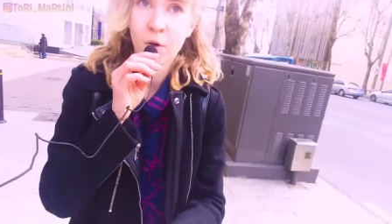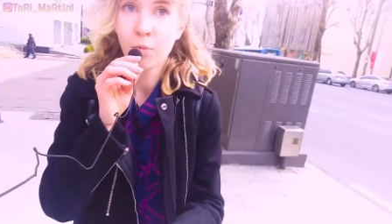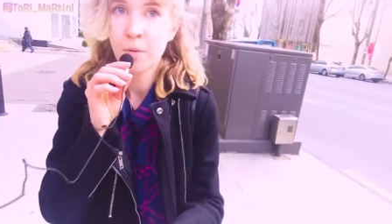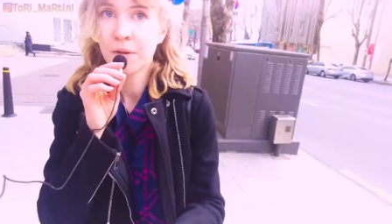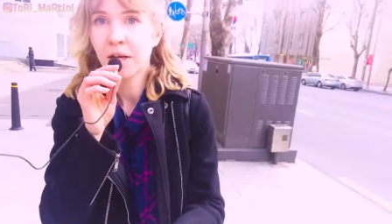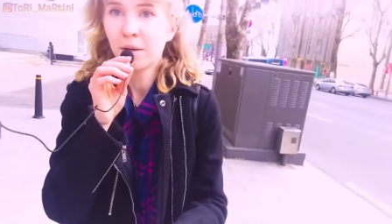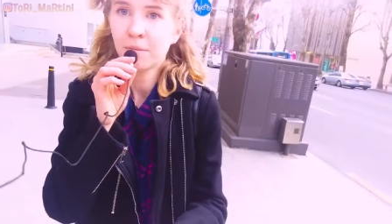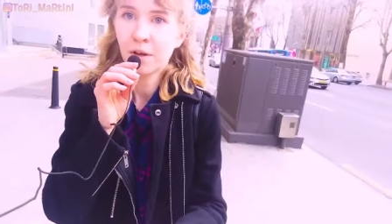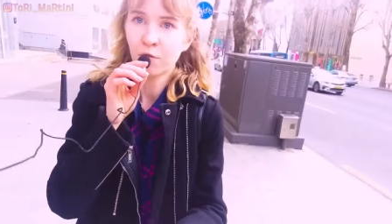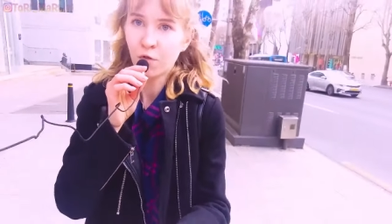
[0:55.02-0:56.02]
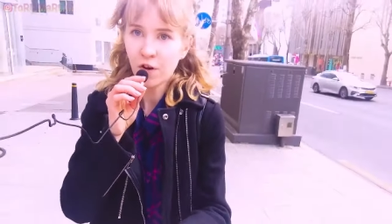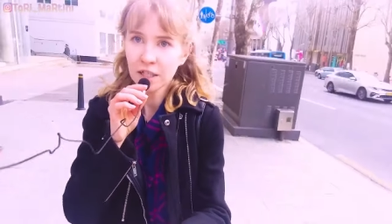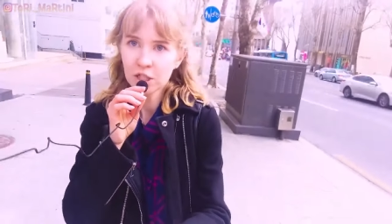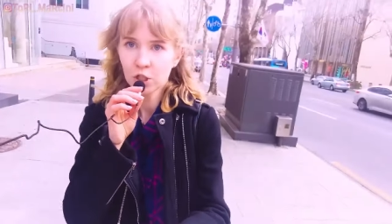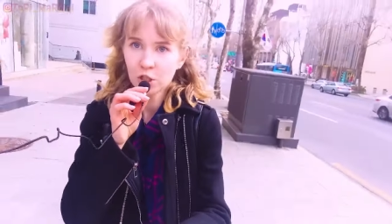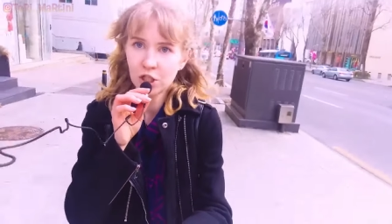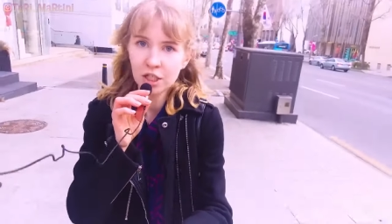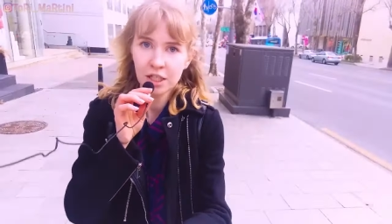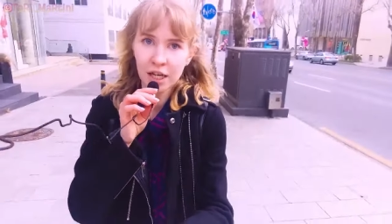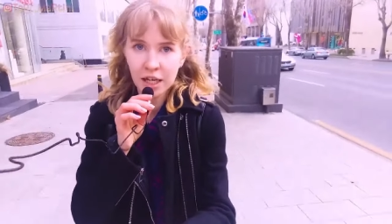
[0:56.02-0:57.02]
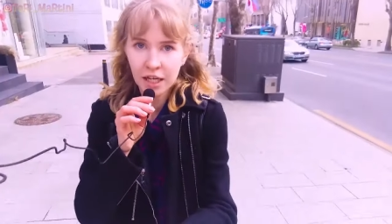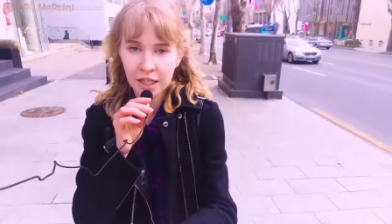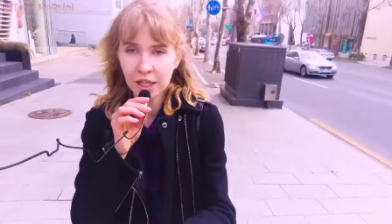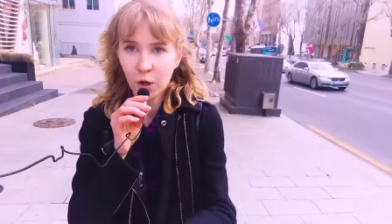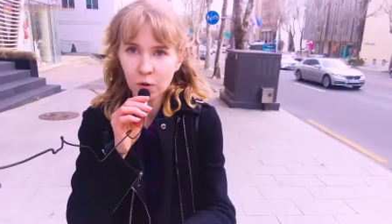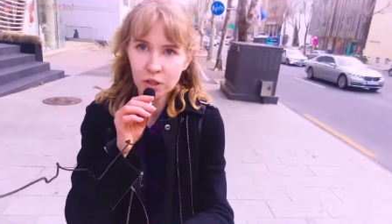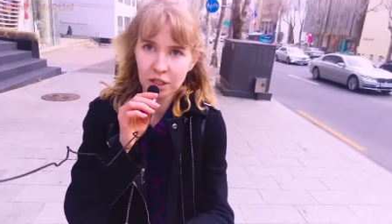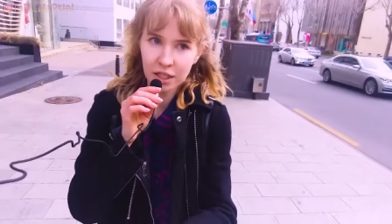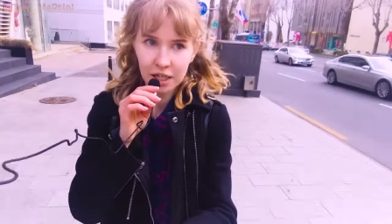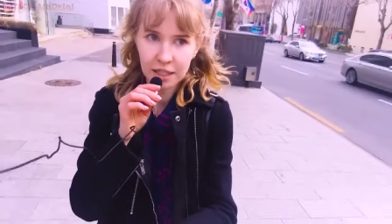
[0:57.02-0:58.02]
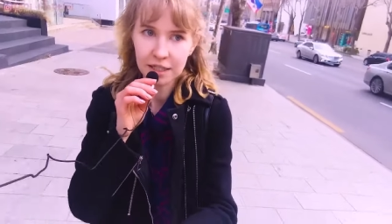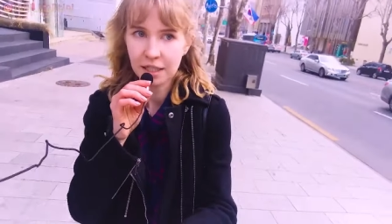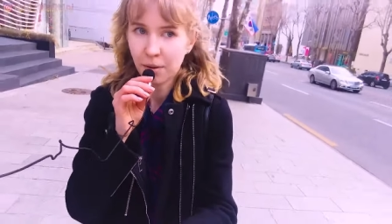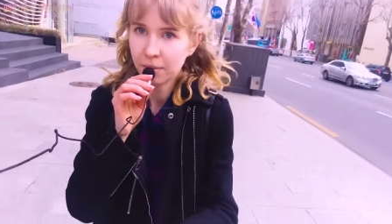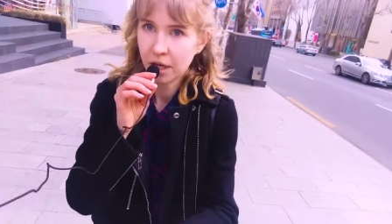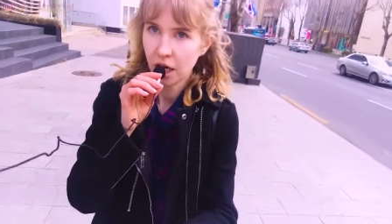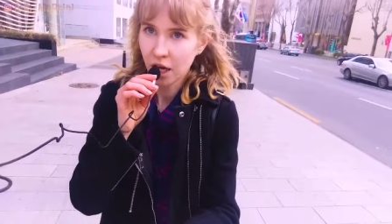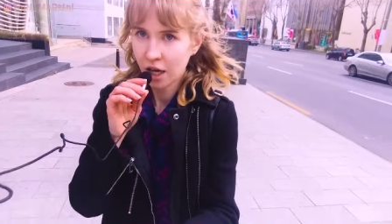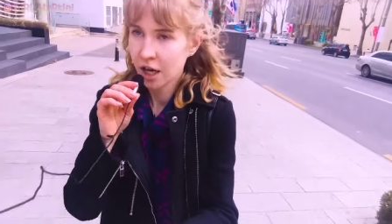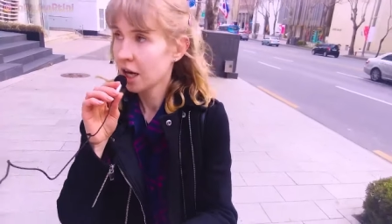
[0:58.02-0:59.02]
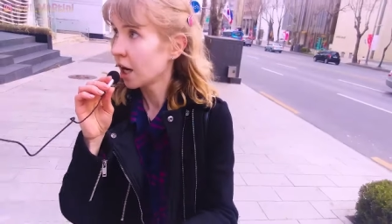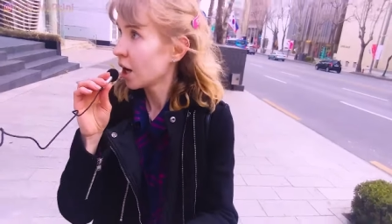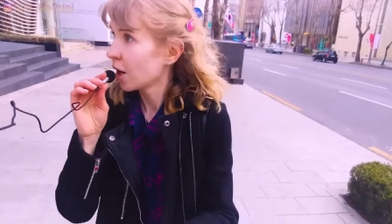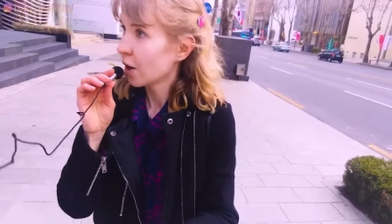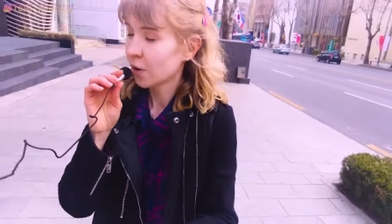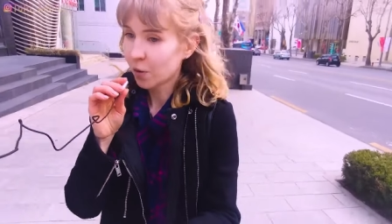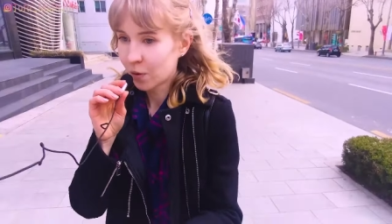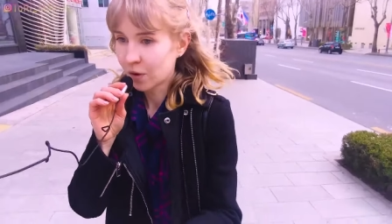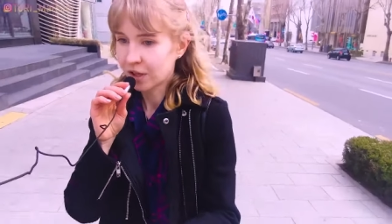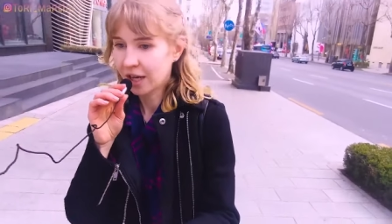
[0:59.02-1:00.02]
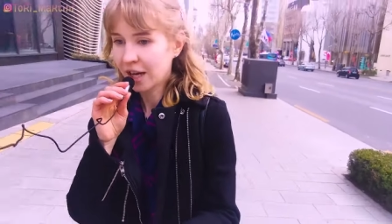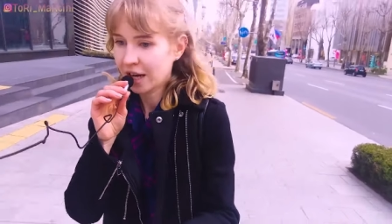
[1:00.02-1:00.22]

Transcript: упоминанием того факта, что здесь находятся эти самые куклы.